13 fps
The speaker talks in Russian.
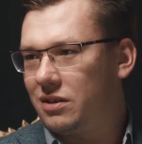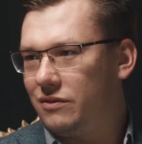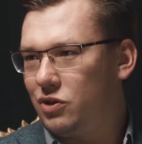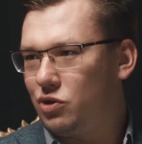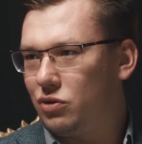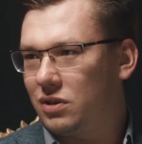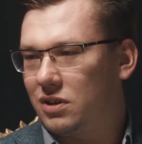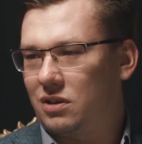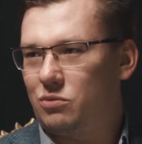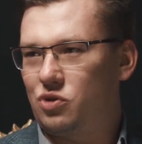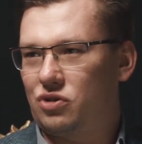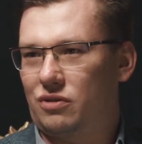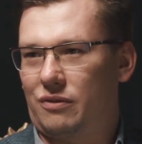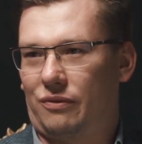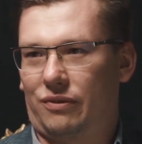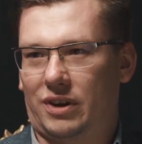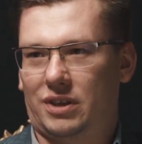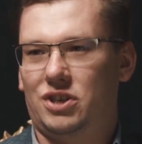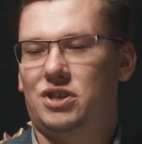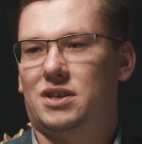это ведет к тому, что
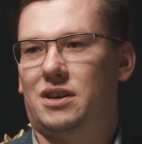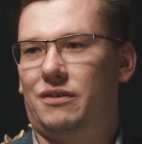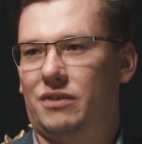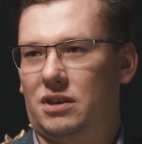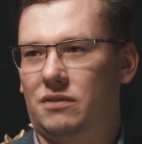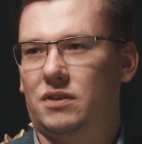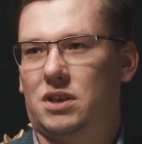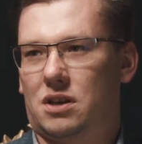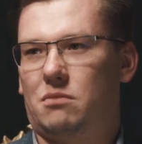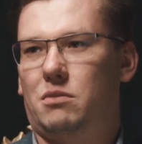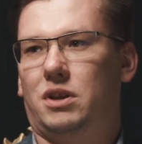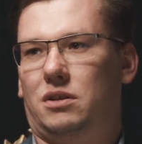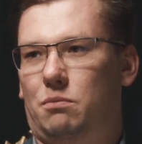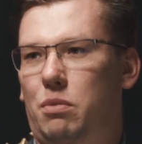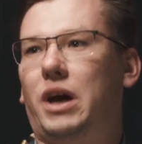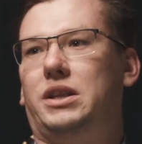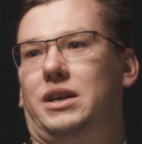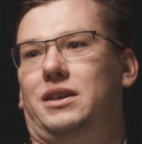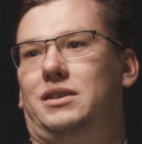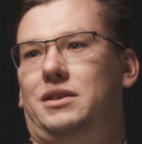фактическая эффективность команд
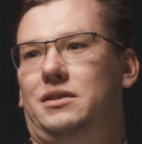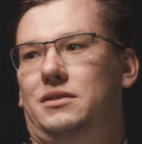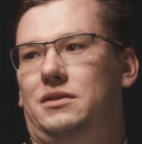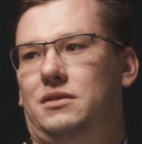падает